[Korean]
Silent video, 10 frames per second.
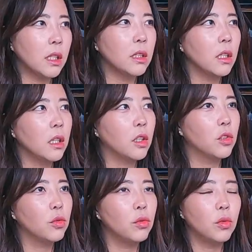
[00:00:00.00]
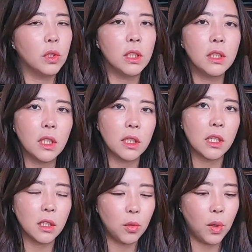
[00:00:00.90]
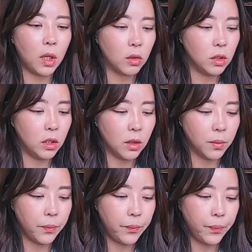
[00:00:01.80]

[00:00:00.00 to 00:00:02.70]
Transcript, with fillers: 쌀쌀해가지고 진짜 잘 사용했거든요.